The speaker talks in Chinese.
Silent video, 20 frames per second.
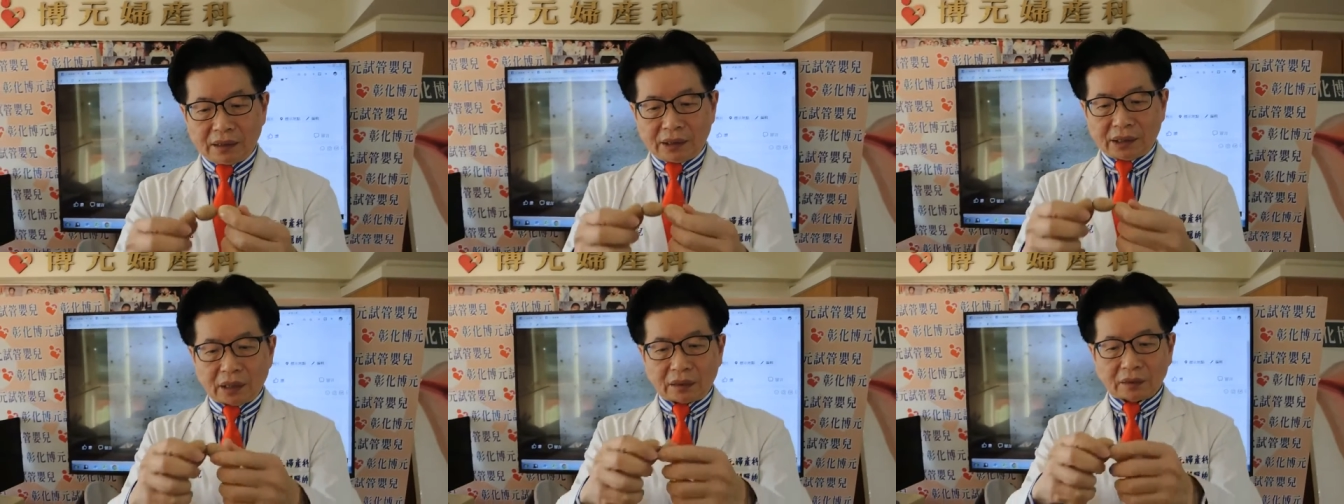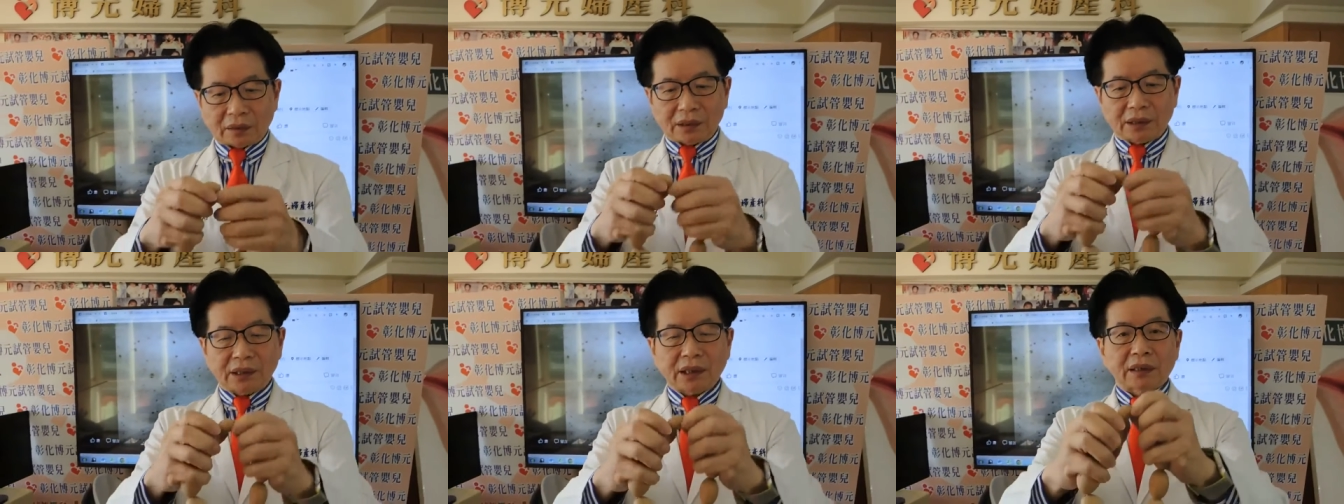
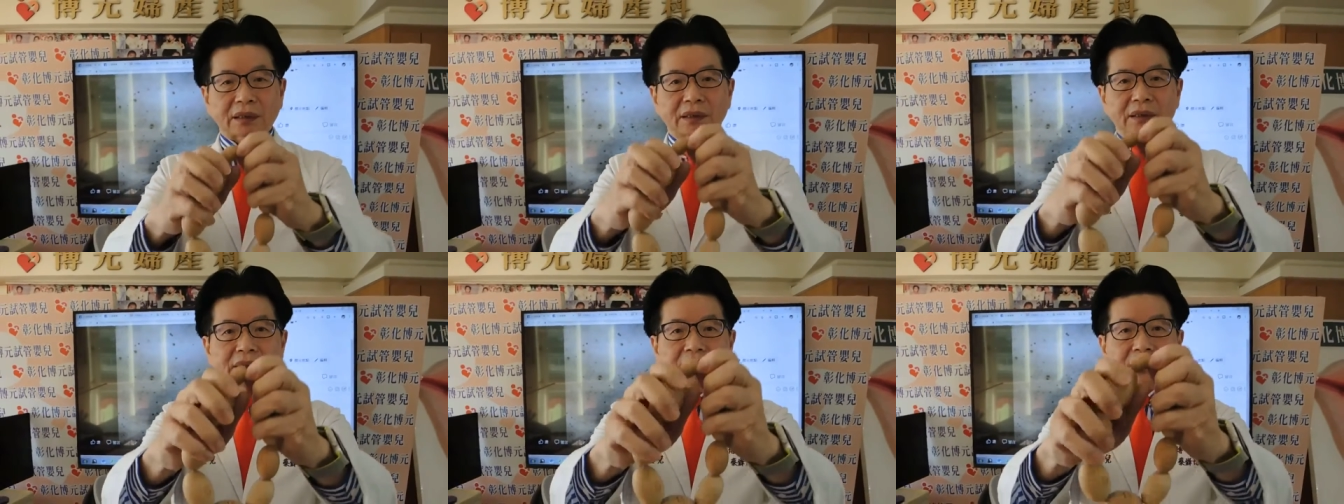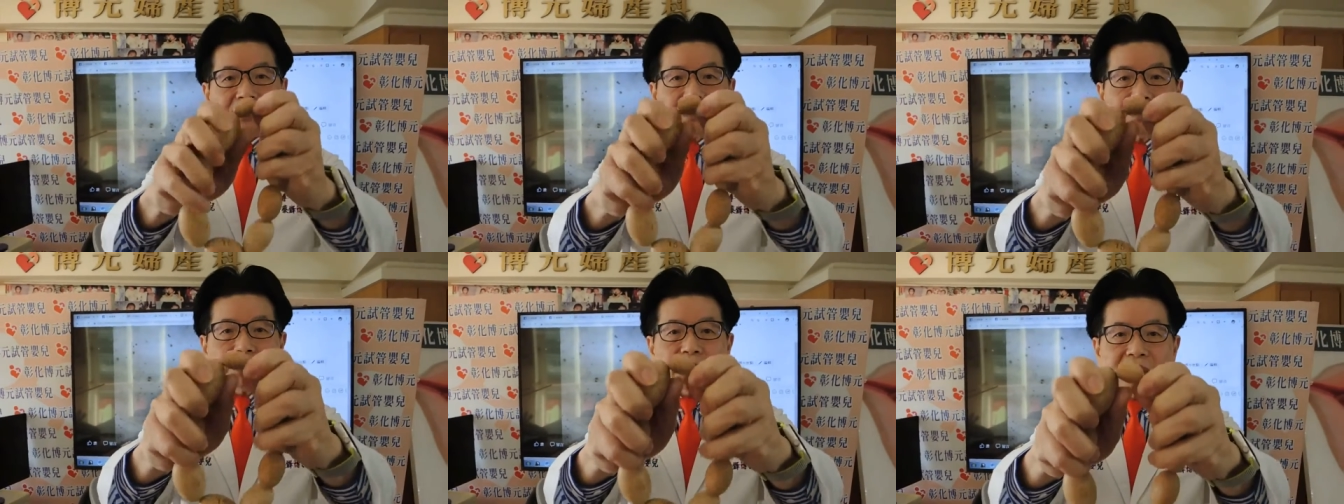小的像
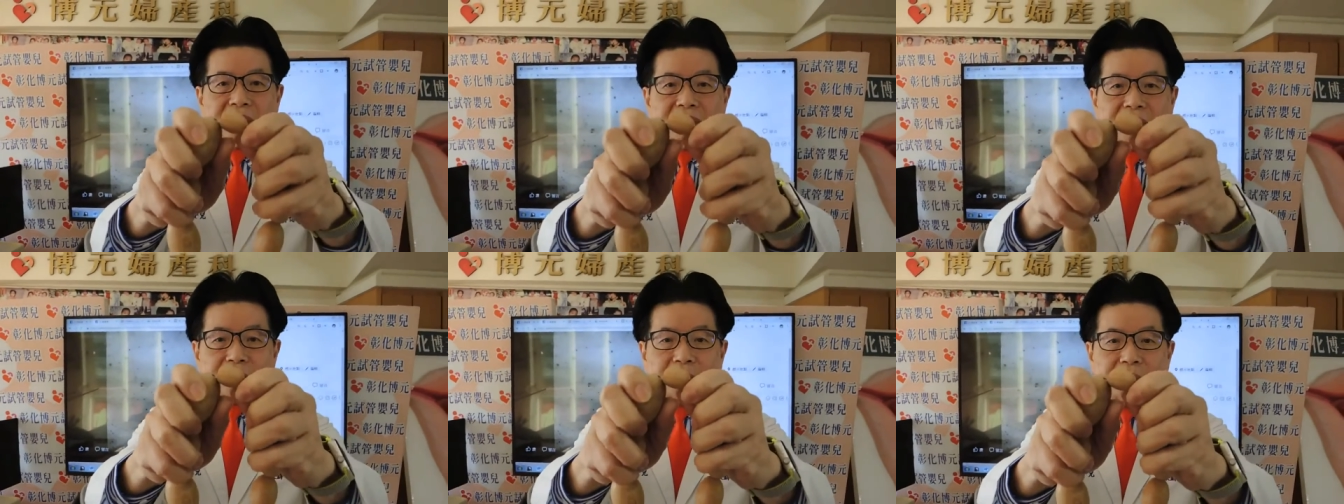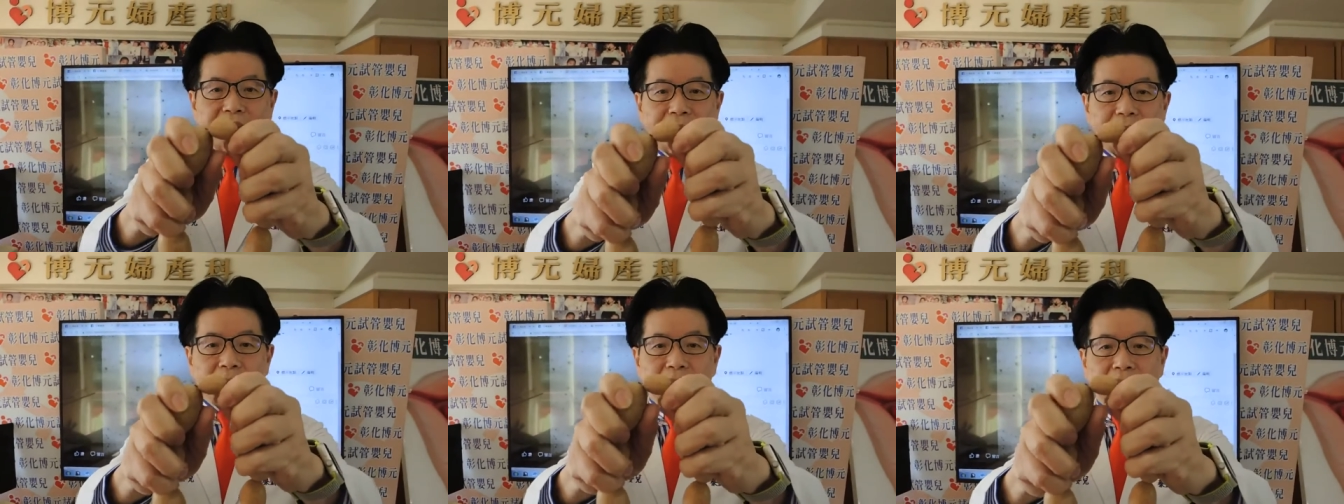这个花生
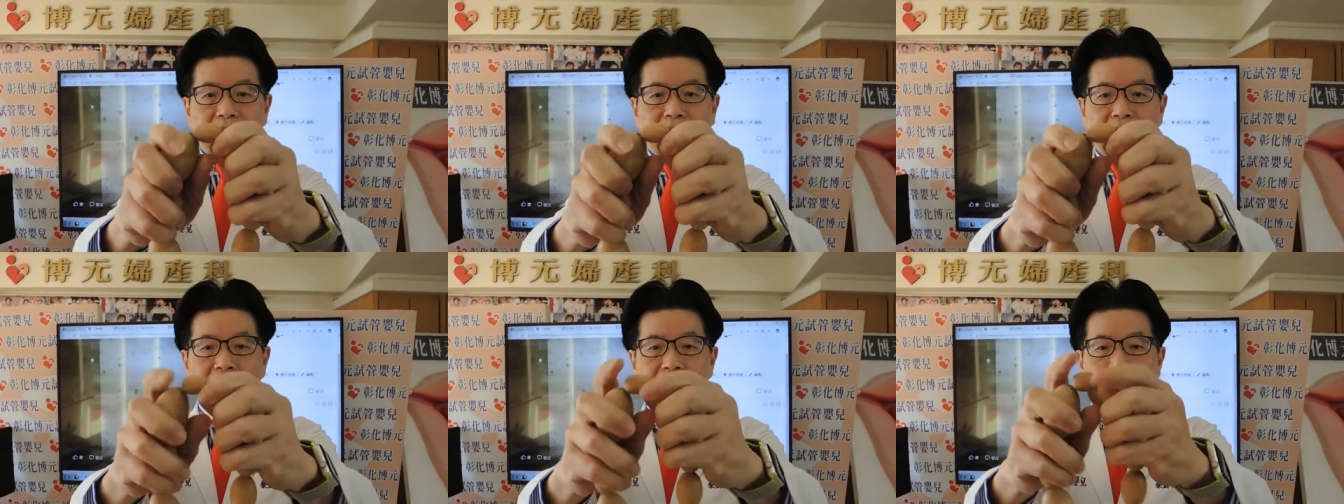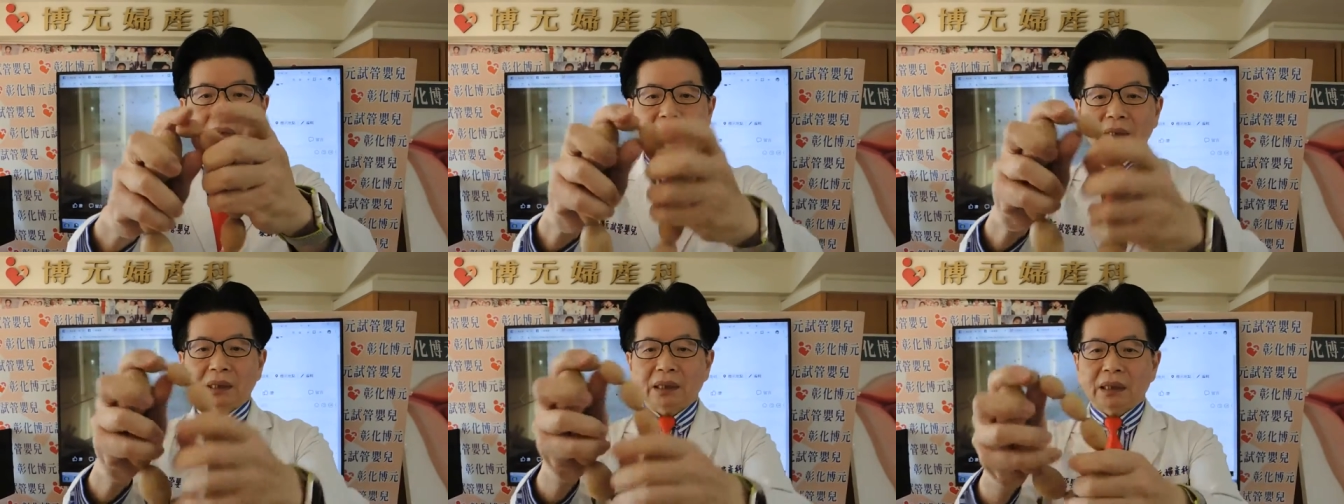米这么大，
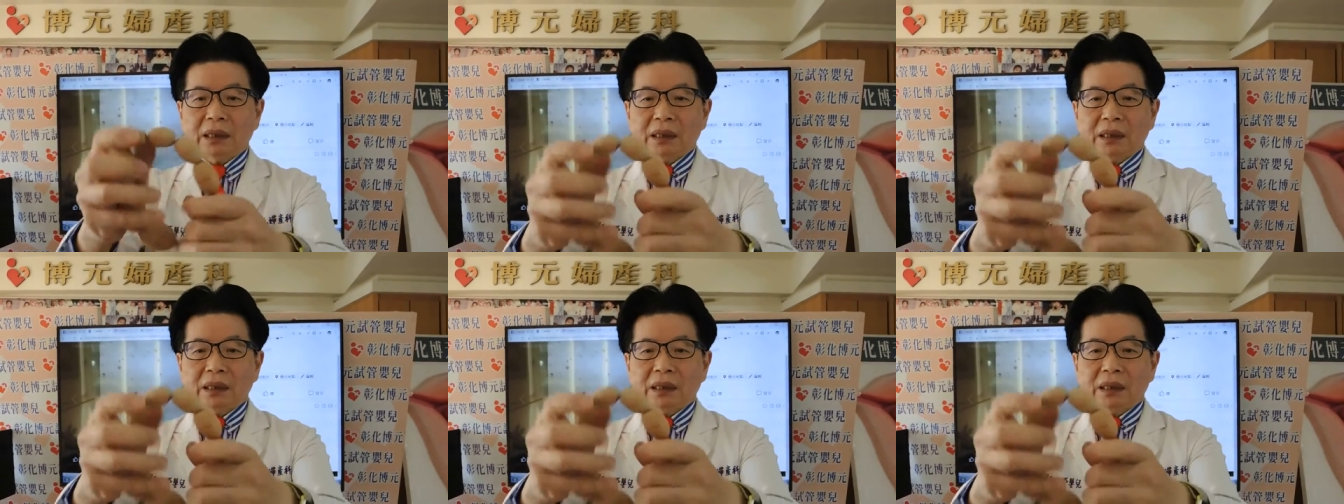因为